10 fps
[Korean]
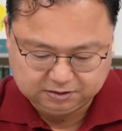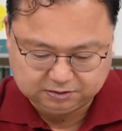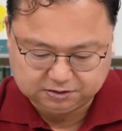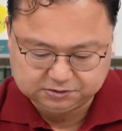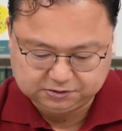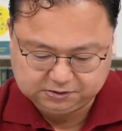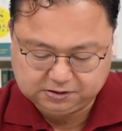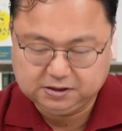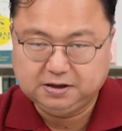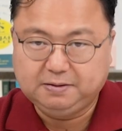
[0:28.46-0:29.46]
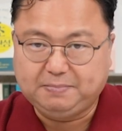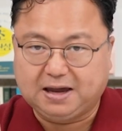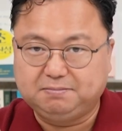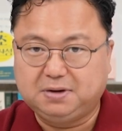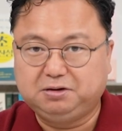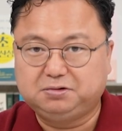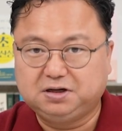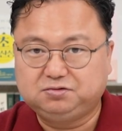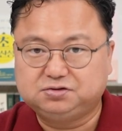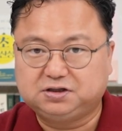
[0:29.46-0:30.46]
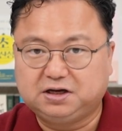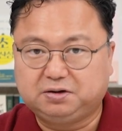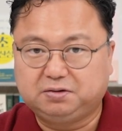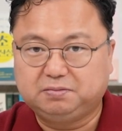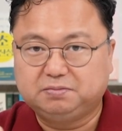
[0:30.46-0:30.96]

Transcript: 그래서 100만 원의 투자에